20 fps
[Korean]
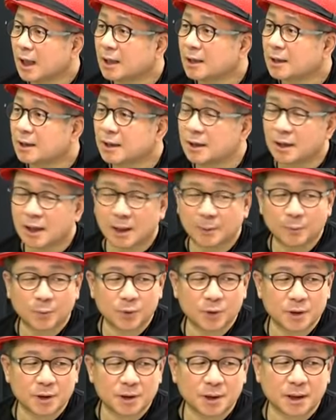아니
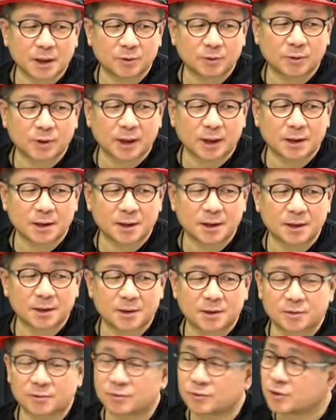안보실장으로 갈지
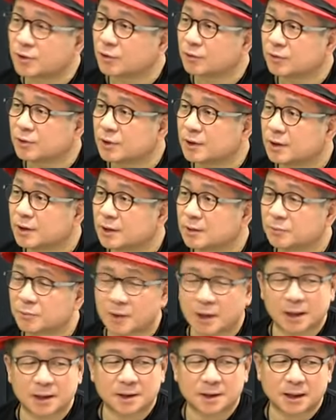국정원장
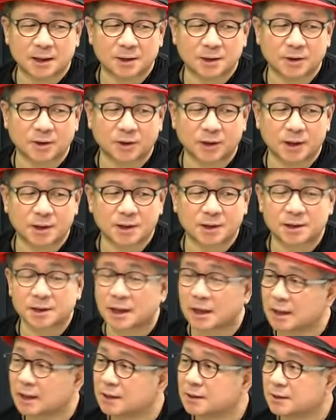갈지 아직 정해지지
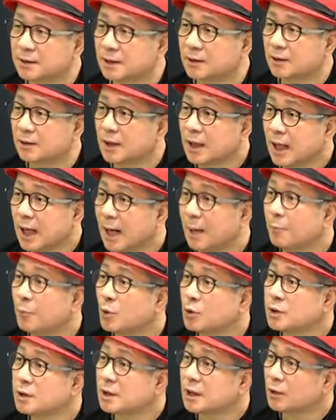않았는데요.
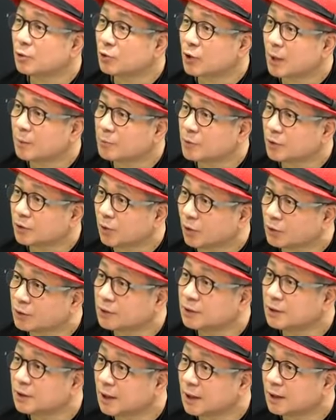안보실장으로 가면 그더
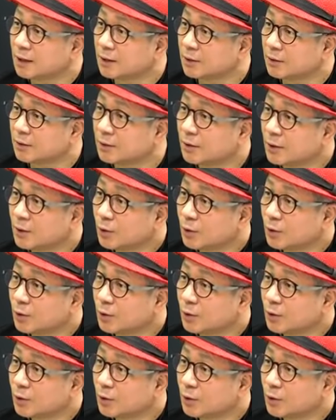큰일 아니에요?